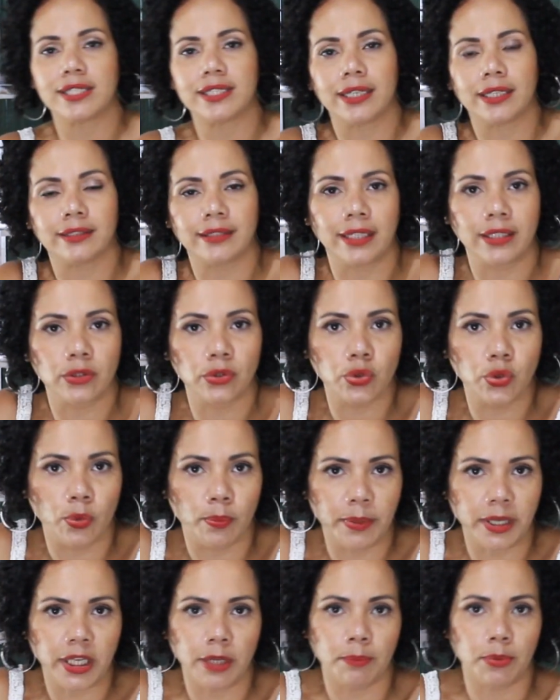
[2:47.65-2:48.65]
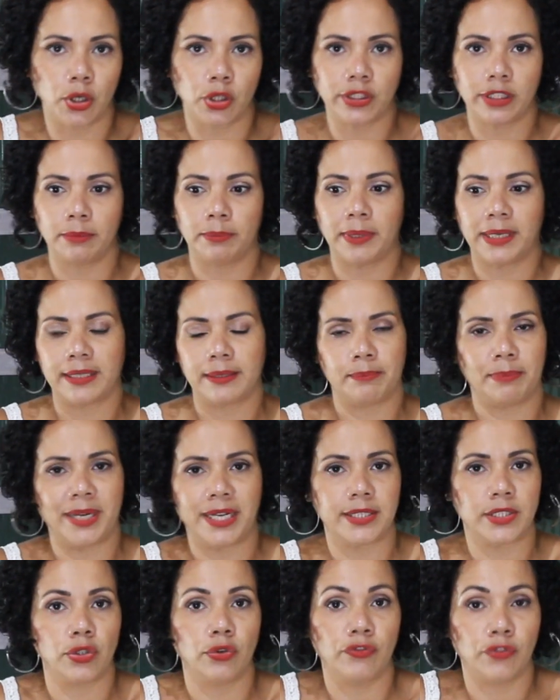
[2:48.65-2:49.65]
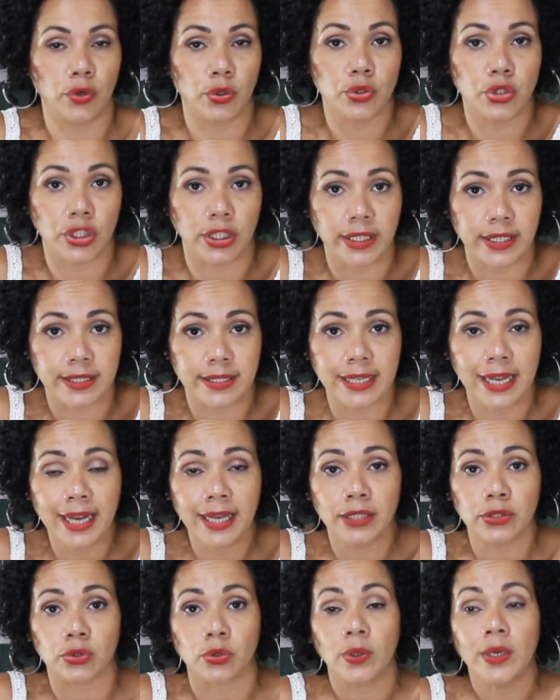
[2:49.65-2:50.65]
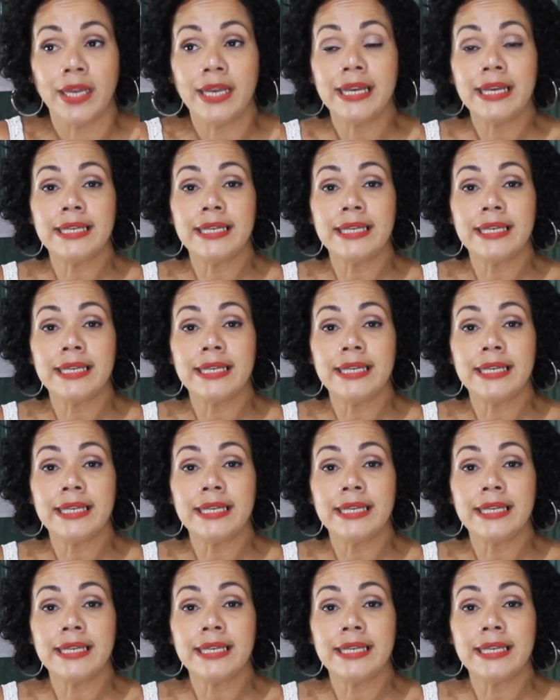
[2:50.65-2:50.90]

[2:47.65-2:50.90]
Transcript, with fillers: citando do Big Brother Brasil, foi utilizado